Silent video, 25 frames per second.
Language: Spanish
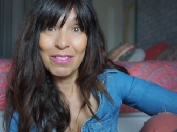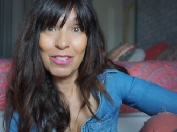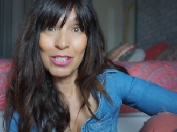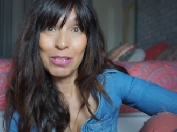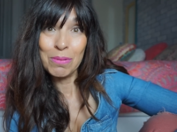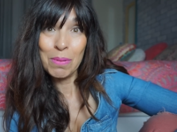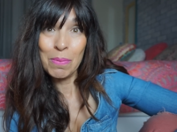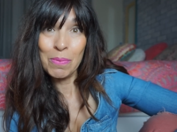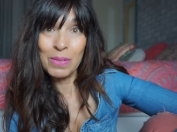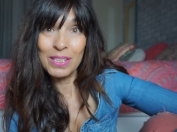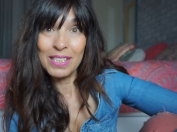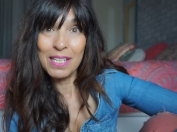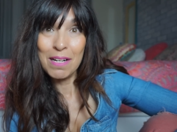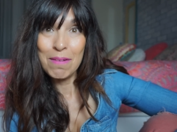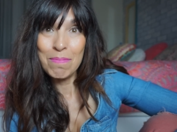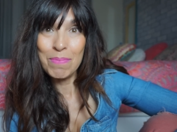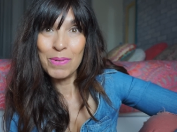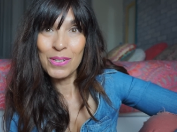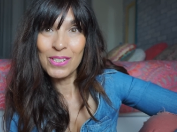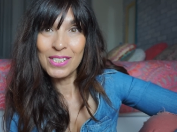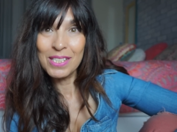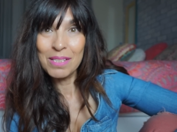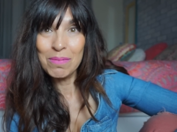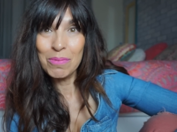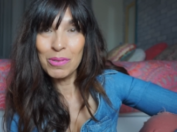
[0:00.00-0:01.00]
Nos vemos en el
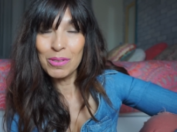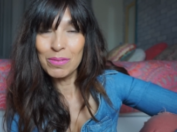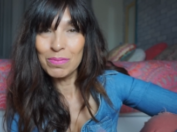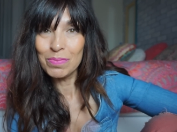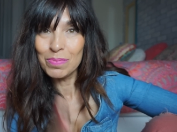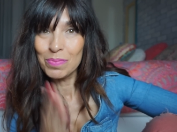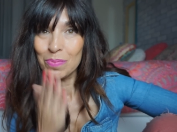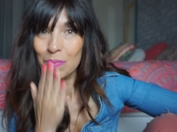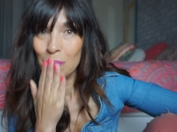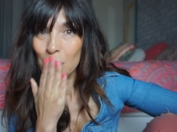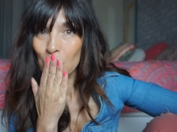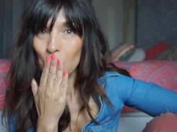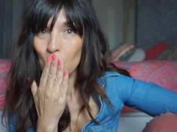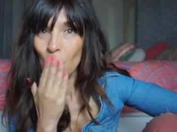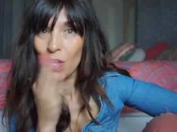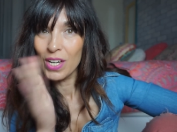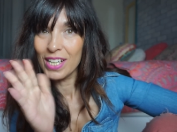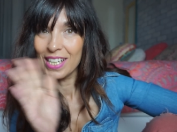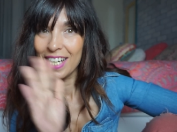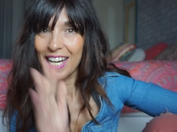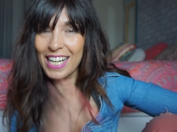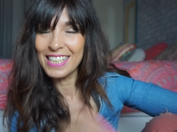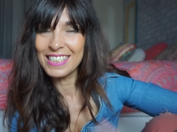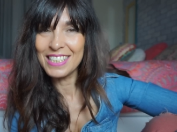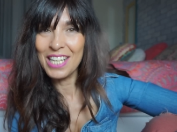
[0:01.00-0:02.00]
próximo.
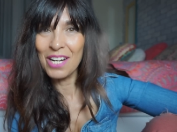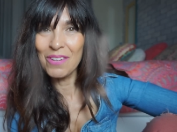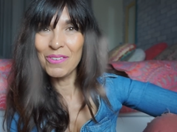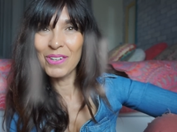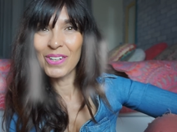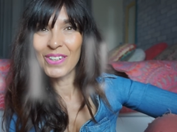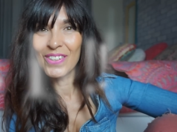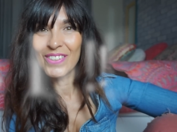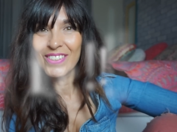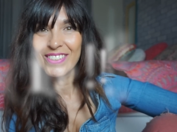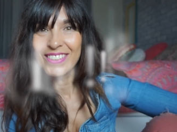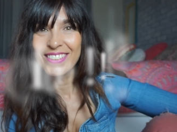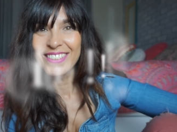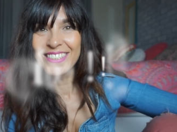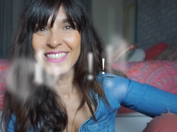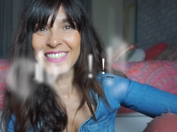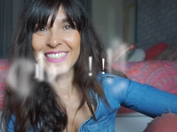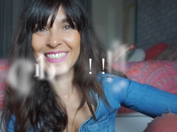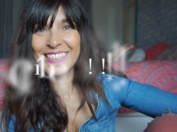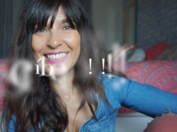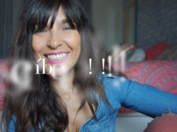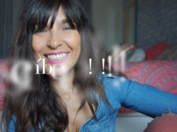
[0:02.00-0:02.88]
¡Hasta luego!